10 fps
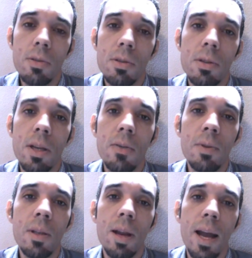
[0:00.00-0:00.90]
seriam
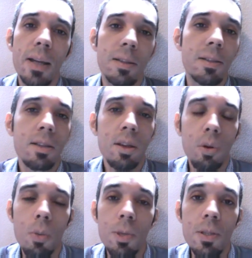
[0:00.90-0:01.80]
entregues
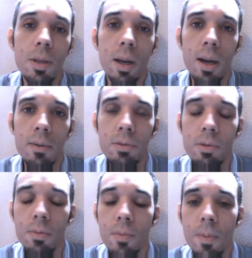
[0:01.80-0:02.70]
como
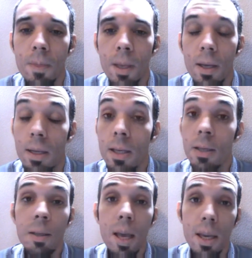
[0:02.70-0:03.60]
escravos. E
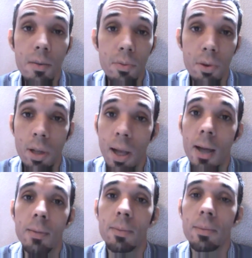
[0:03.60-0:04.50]
ninguém foi
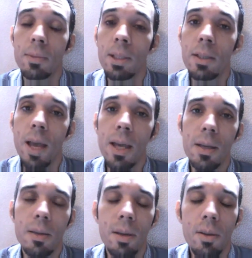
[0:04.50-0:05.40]
lá,
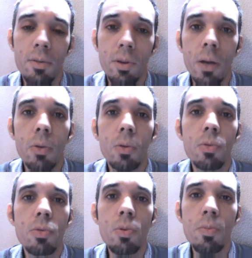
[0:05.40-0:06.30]
ninguém. Ficaram
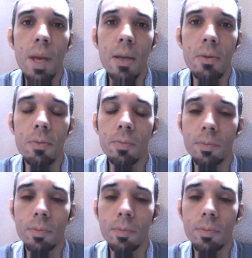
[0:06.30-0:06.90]
todos com medo.